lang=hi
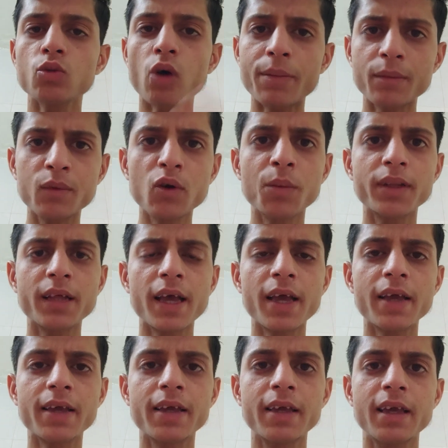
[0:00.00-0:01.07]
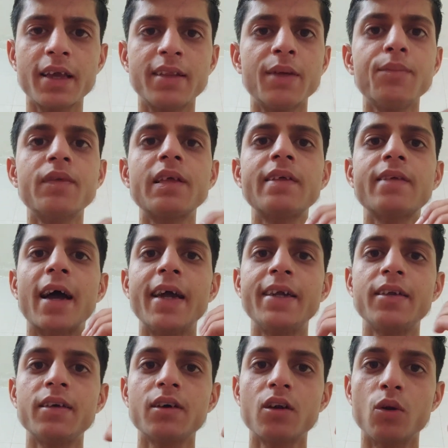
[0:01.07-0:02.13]
तो आप सभी को पता है कि एकदम से
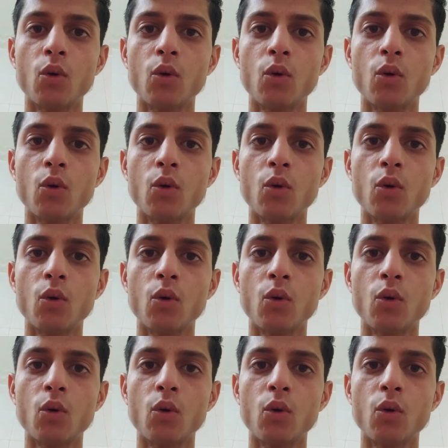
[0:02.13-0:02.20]
साइट